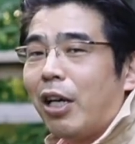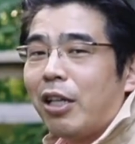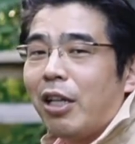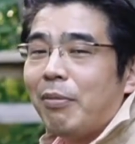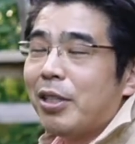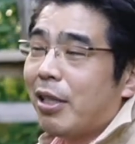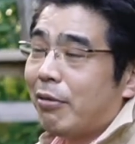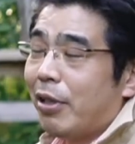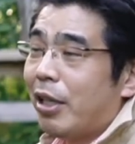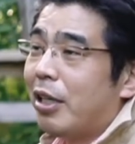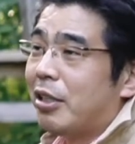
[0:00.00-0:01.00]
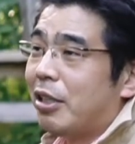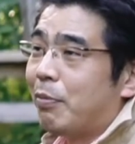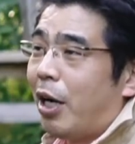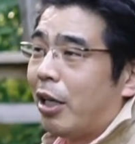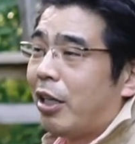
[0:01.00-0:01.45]
諦めざるを得ないし
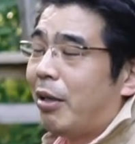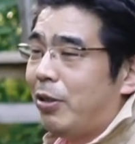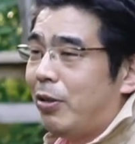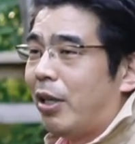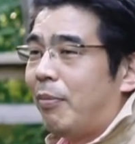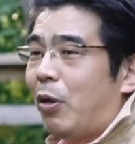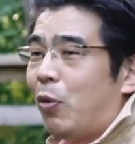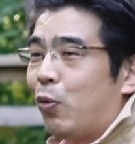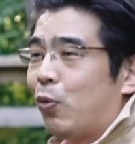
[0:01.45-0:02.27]
まあ諦めるのがまあ